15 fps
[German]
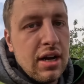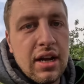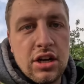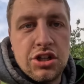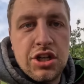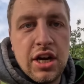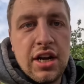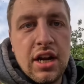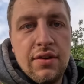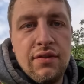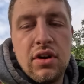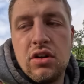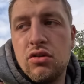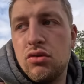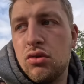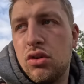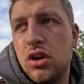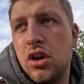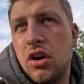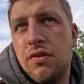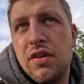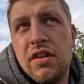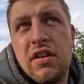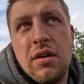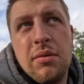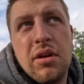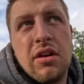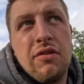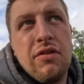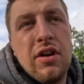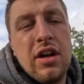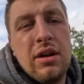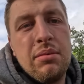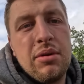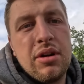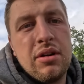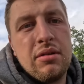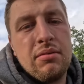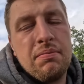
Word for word: Ach ja, Steine haben wir gesucht. Ich hoffe, das habe ich gefilmt.